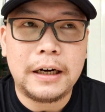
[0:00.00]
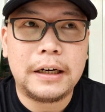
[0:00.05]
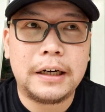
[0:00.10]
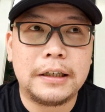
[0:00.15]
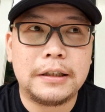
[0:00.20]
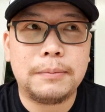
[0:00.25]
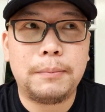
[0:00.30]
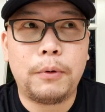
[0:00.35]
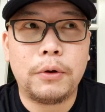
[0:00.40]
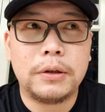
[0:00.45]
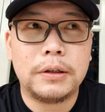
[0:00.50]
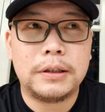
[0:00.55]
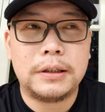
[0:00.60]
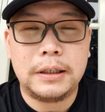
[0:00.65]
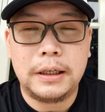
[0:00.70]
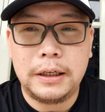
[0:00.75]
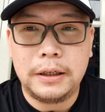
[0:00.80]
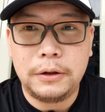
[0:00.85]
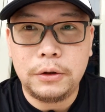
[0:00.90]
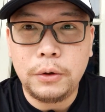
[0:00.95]

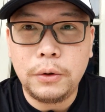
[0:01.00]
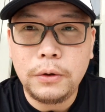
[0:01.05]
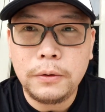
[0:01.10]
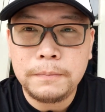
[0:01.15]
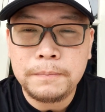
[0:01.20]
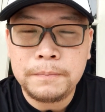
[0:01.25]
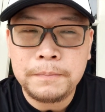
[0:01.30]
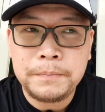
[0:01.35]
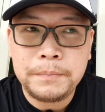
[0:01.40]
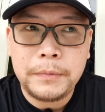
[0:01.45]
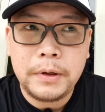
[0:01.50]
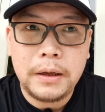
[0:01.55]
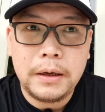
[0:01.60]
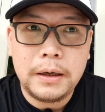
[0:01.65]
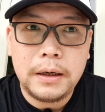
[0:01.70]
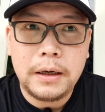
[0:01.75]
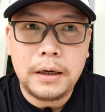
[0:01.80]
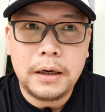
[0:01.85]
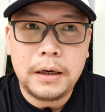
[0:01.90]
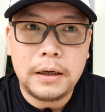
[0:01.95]
responsnya itu
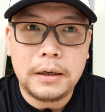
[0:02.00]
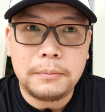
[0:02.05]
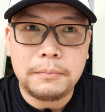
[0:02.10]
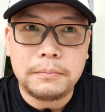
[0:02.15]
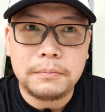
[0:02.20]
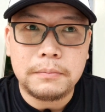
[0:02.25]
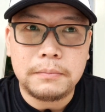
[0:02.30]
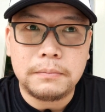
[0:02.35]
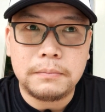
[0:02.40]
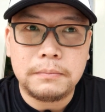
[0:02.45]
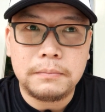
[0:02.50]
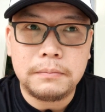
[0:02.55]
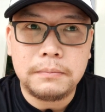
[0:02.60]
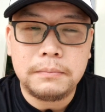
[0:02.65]
um,